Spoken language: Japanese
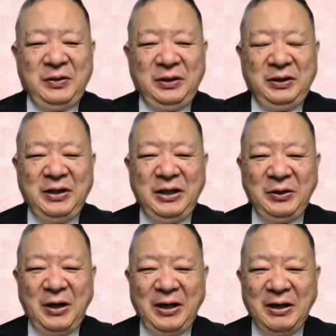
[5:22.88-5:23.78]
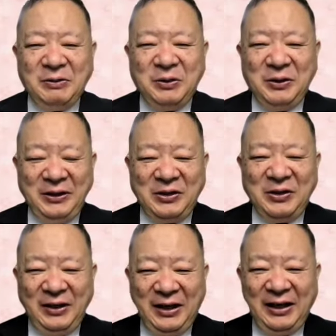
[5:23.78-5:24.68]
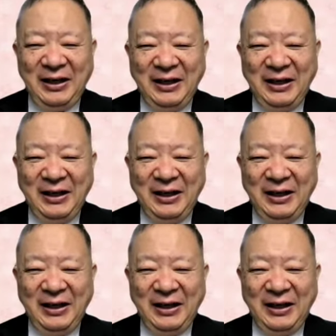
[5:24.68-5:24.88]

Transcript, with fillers: 意外と腹黒いんですよね。